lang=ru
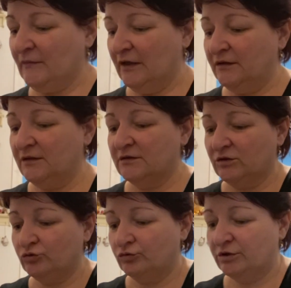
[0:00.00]

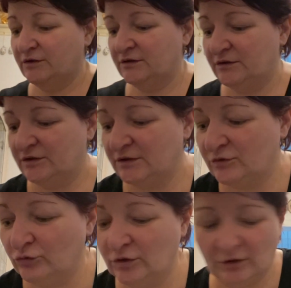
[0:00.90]
расскажу сейчас
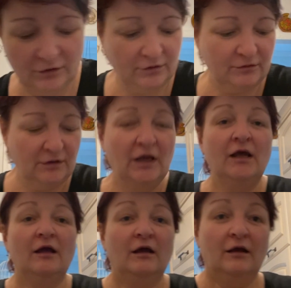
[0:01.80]
только
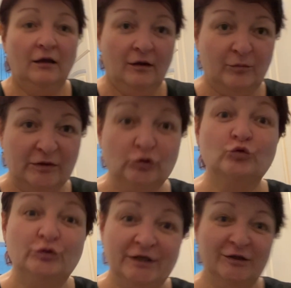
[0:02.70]

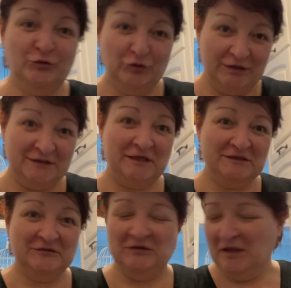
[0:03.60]
подруге одной
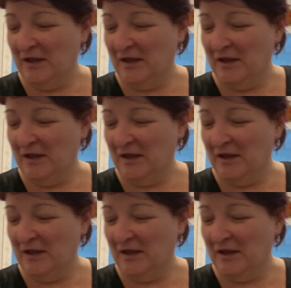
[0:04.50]
рассказывала.